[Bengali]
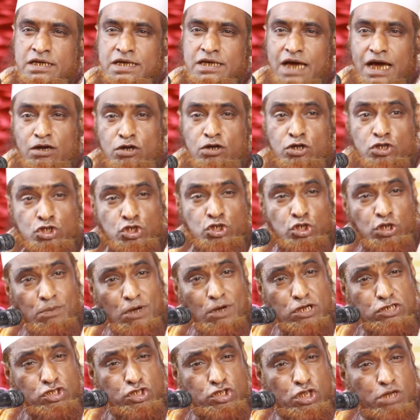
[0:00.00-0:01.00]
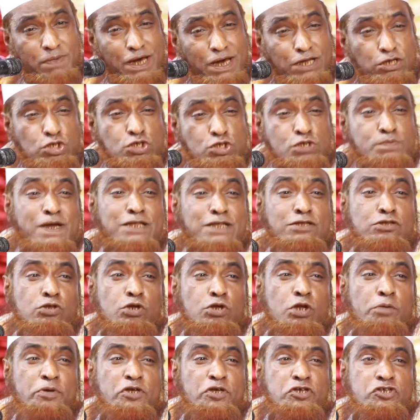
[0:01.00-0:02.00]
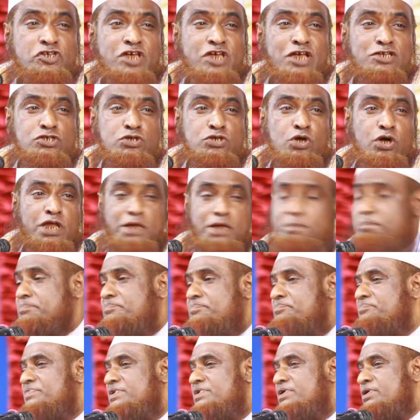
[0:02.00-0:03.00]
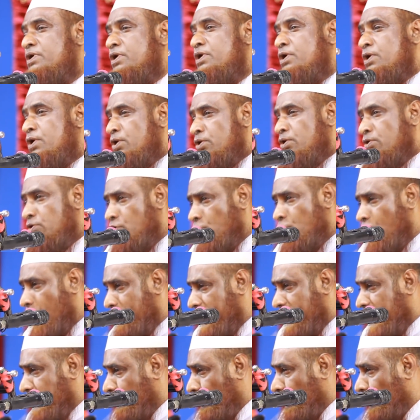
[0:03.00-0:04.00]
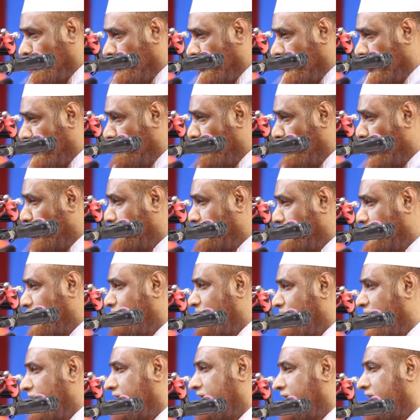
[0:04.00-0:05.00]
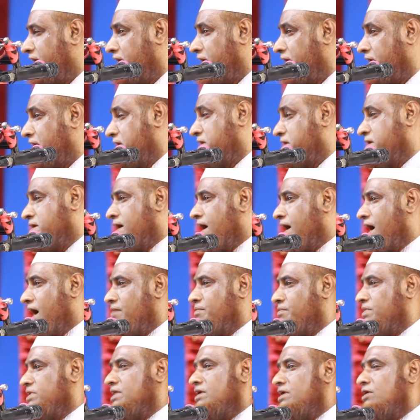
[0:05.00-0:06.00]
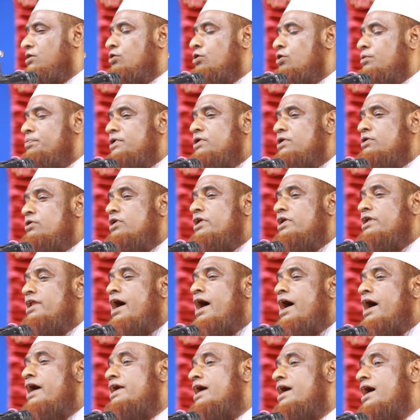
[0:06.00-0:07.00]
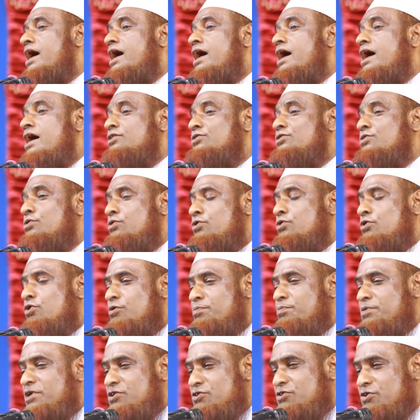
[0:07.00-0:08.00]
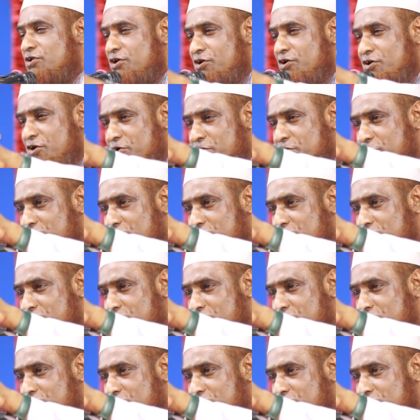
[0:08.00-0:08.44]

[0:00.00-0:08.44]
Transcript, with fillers: কারণ সমস্ত মানুষ মাত্র বিশ্বাস করে নবী কোনোদিন মরতে পারে না আমাদের নবী হলেন হায়াত নবী ধরে কন